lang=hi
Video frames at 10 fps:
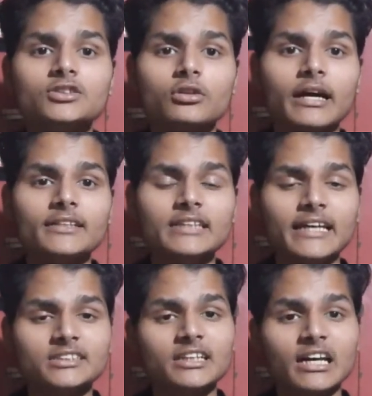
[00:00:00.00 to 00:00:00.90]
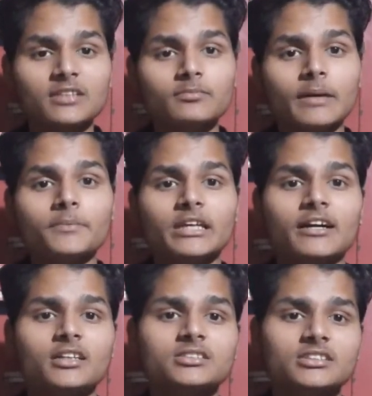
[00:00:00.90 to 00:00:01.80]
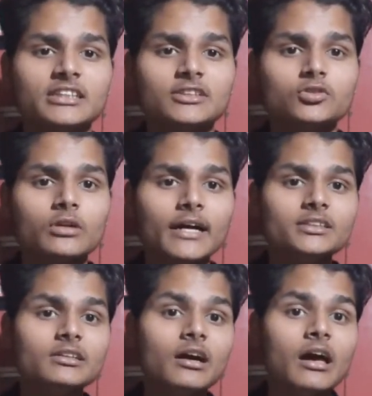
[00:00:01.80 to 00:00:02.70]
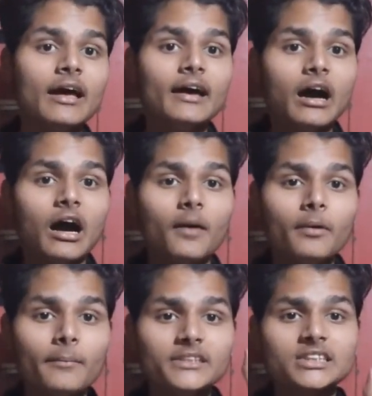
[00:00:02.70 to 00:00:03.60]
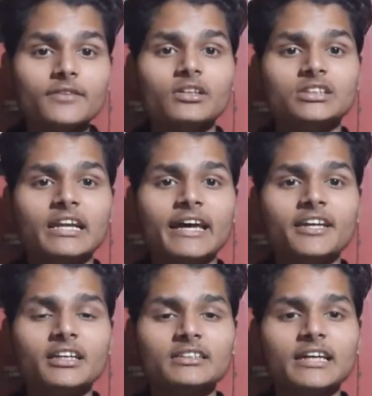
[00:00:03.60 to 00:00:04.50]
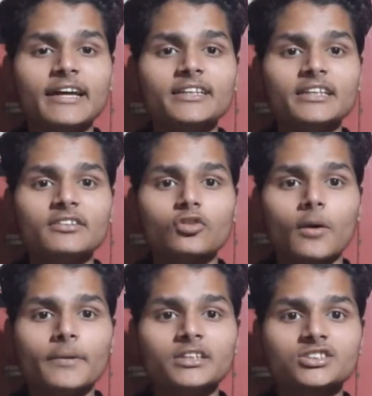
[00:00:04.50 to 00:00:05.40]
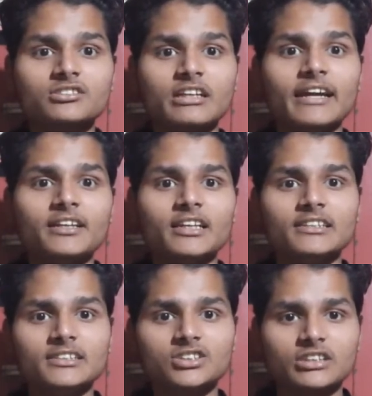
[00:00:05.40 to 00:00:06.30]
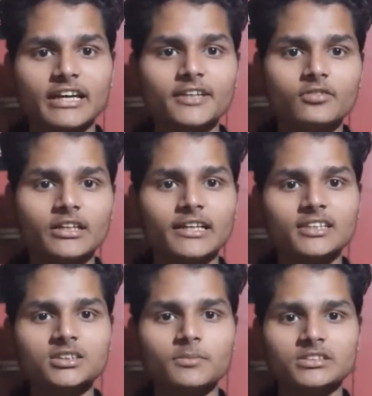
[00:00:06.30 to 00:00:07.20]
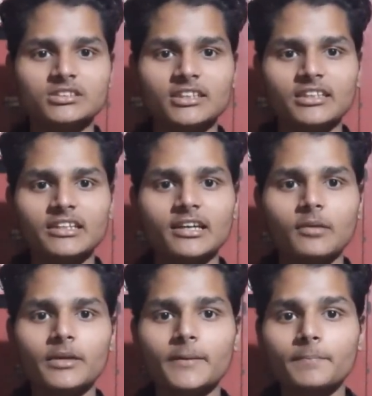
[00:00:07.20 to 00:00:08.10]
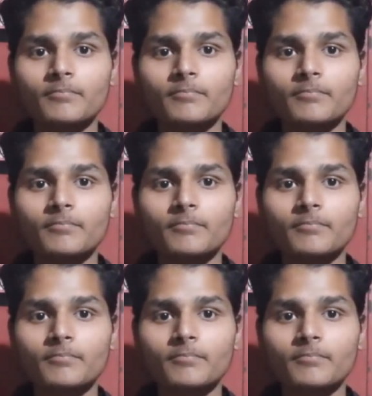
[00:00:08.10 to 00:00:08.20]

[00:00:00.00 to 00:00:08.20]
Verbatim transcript: सो गाइज ऐसे हालत में हम क्या कर सकते हैं सो गाइज अब हमें सिर्फ इतना ही करना है कि इन कॉपी स्ट्राइट स्ट्राइक वगैरह से बचने के लिए हमें